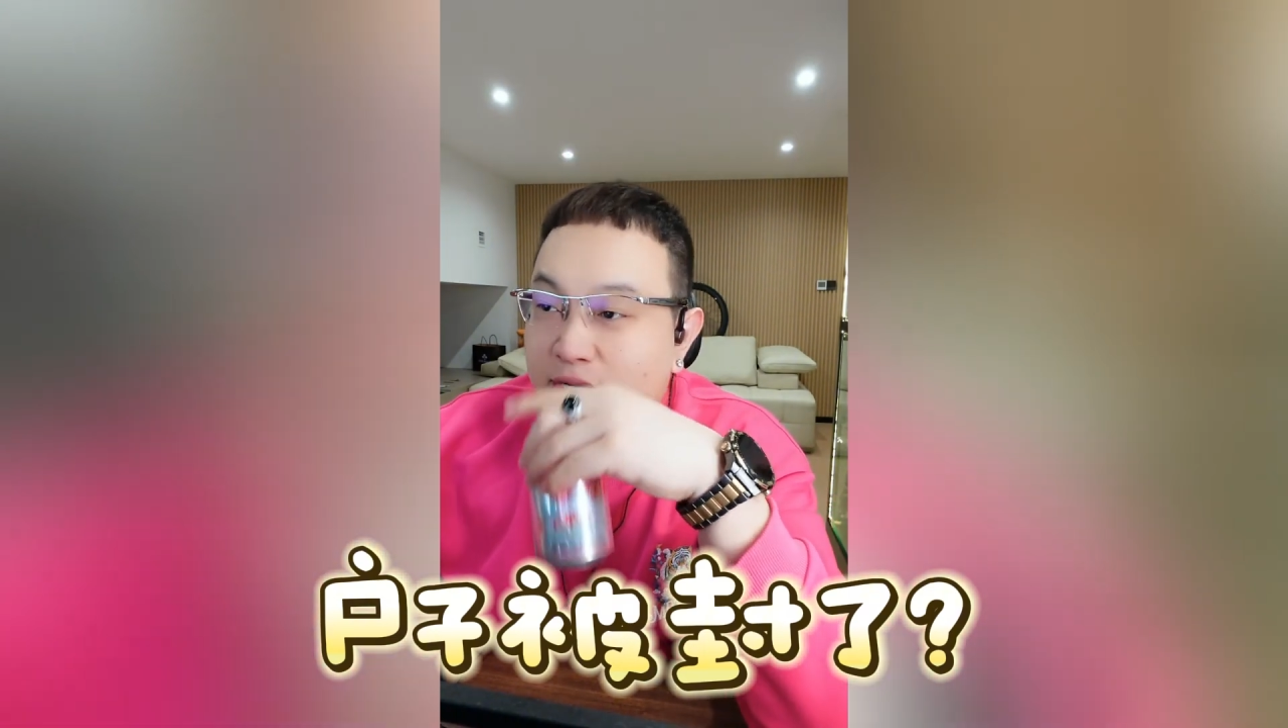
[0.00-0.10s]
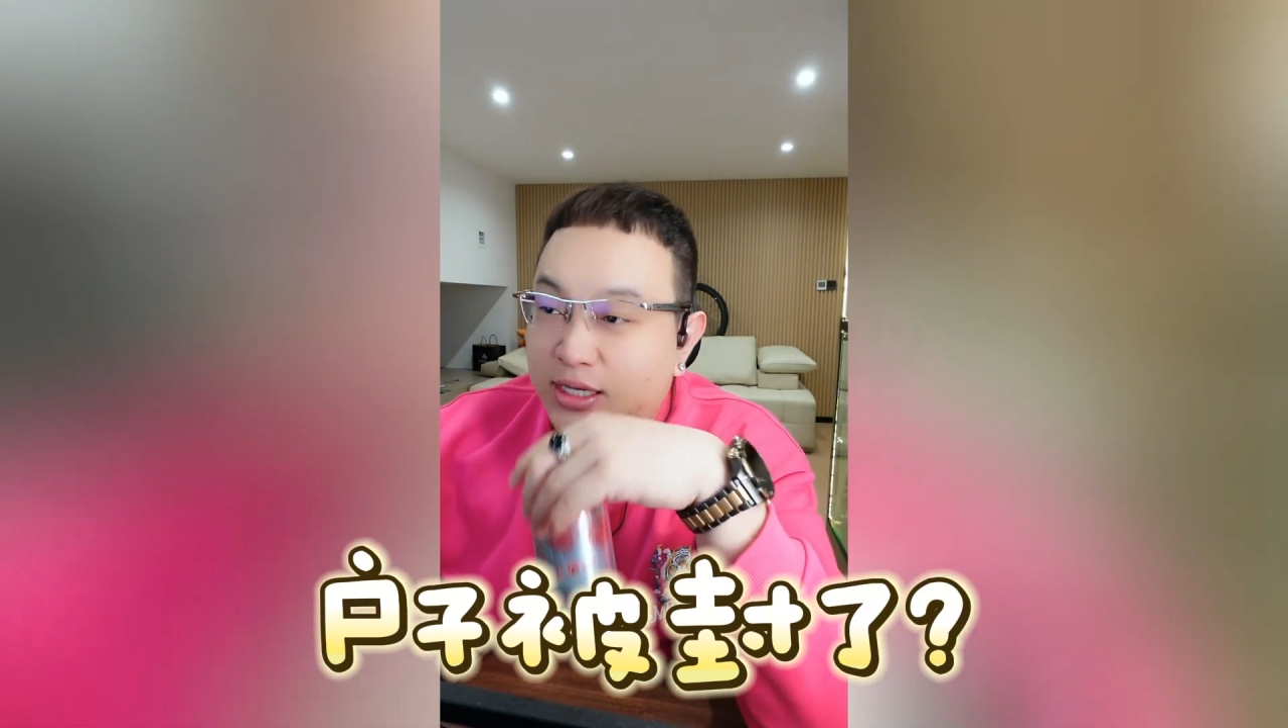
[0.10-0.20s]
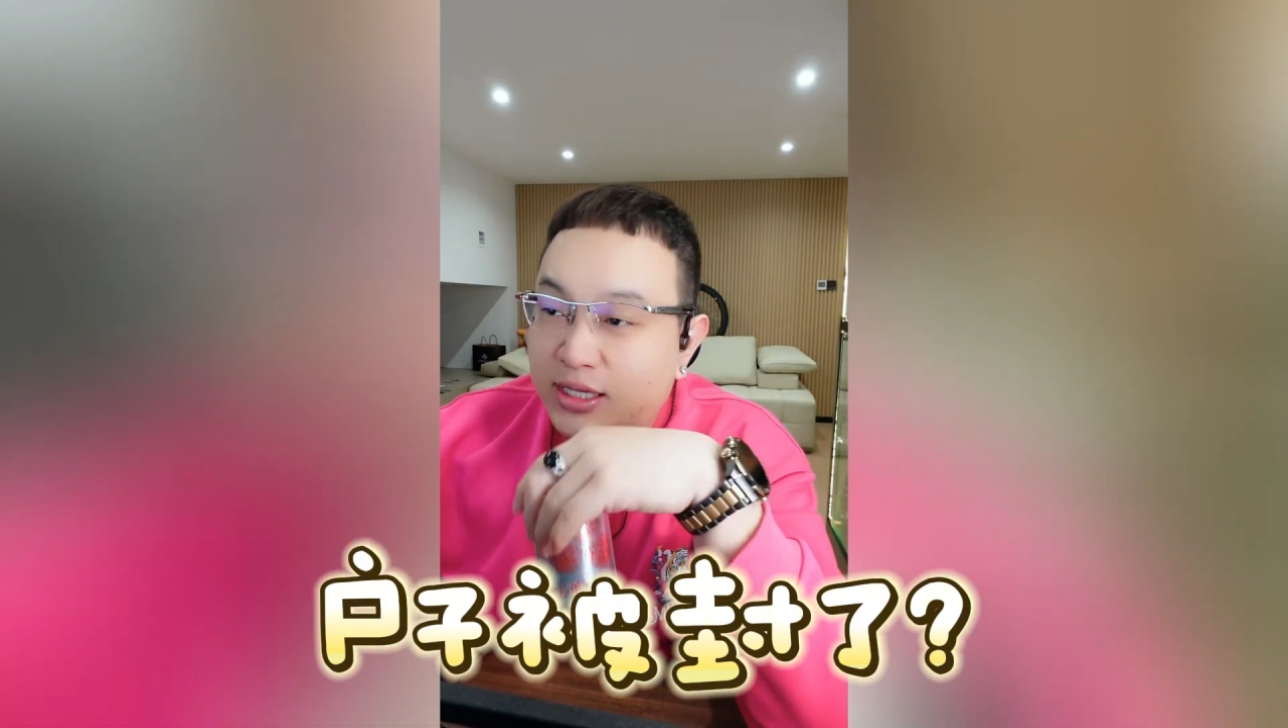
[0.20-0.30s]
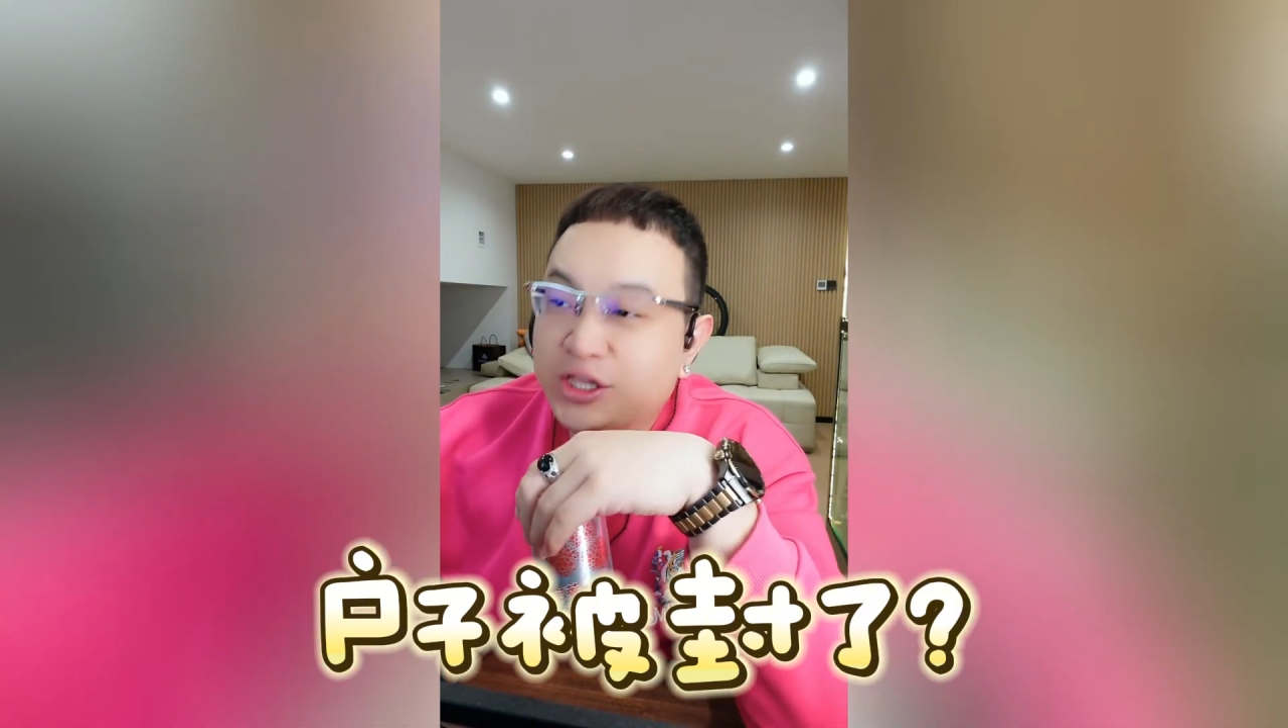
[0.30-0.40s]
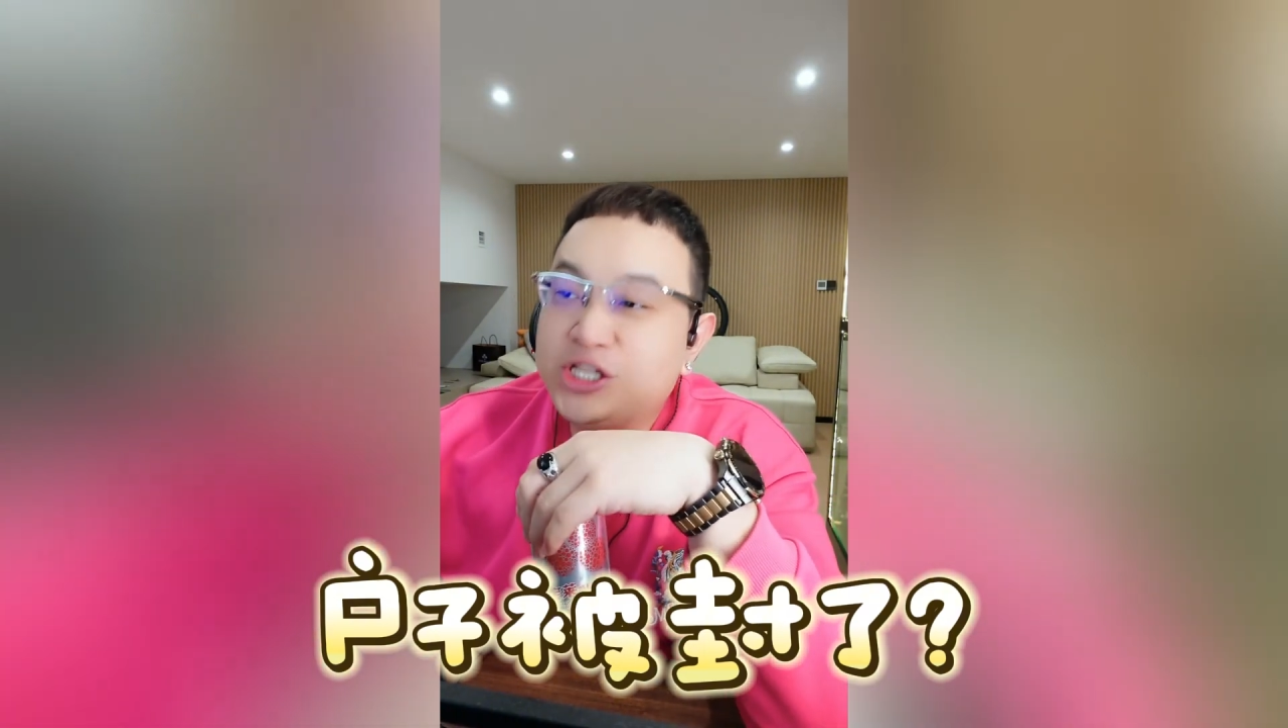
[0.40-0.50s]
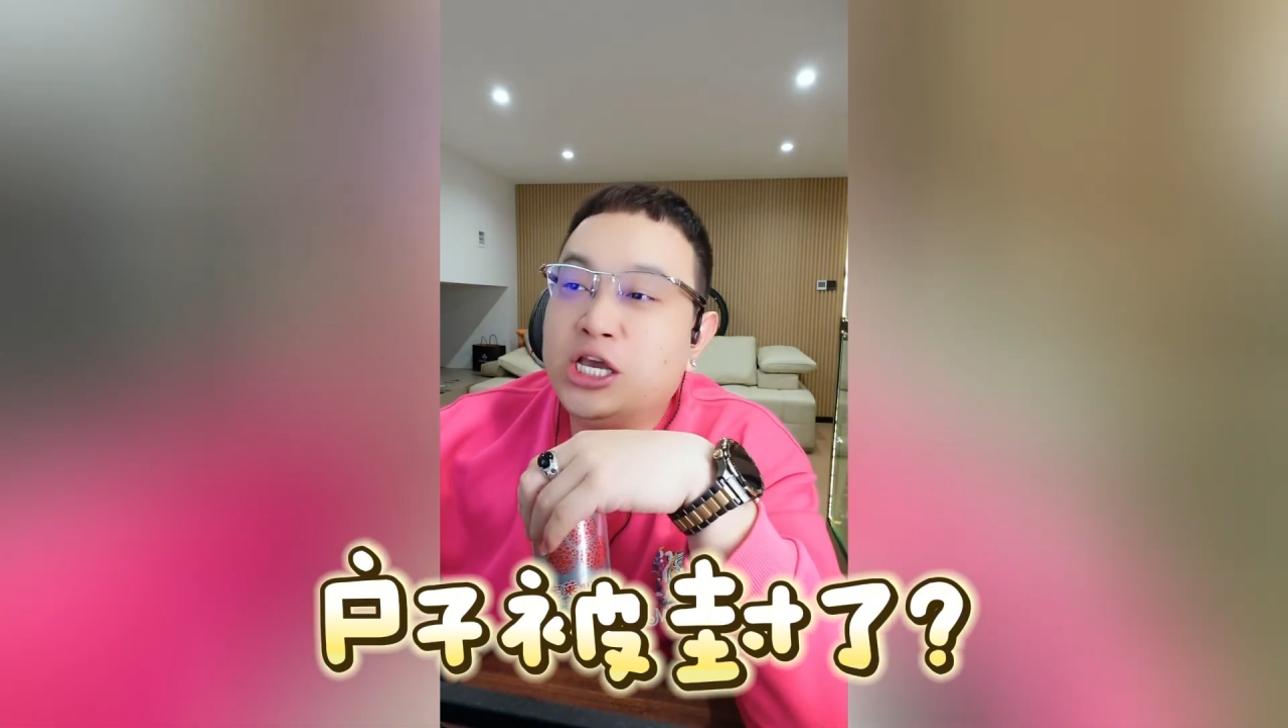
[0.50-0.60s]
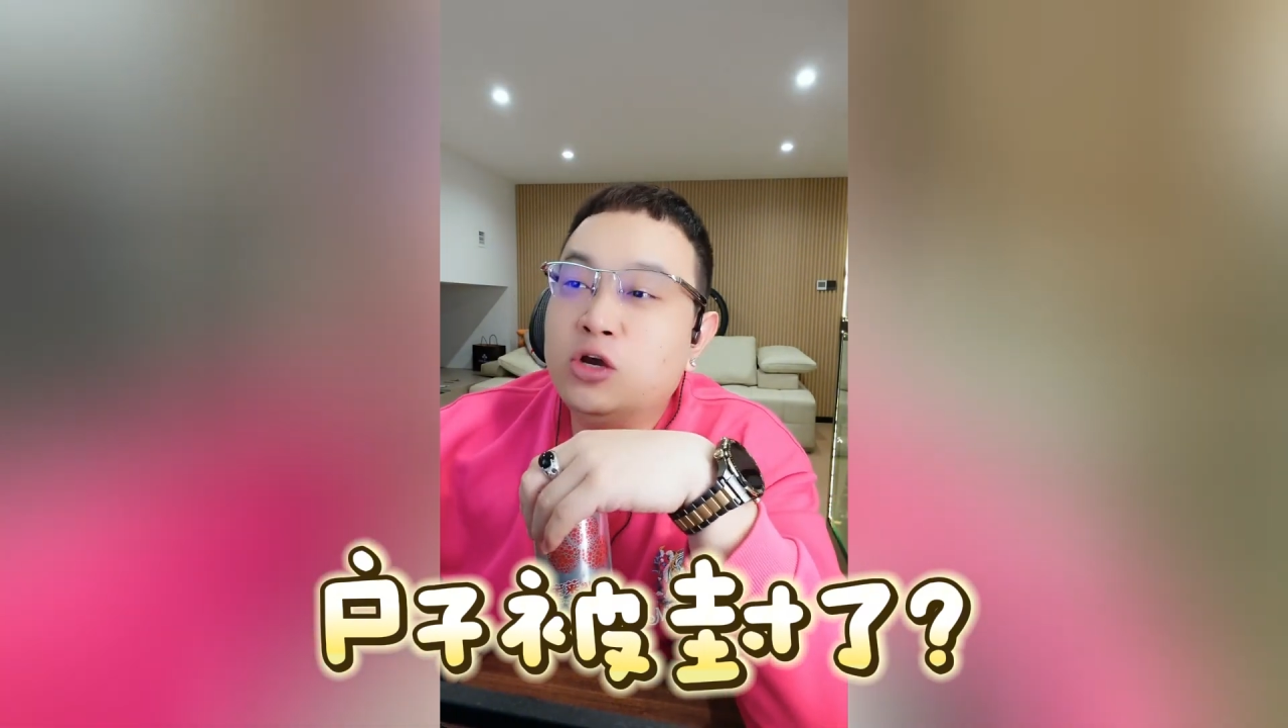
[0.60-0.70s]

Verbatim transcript: 那钱要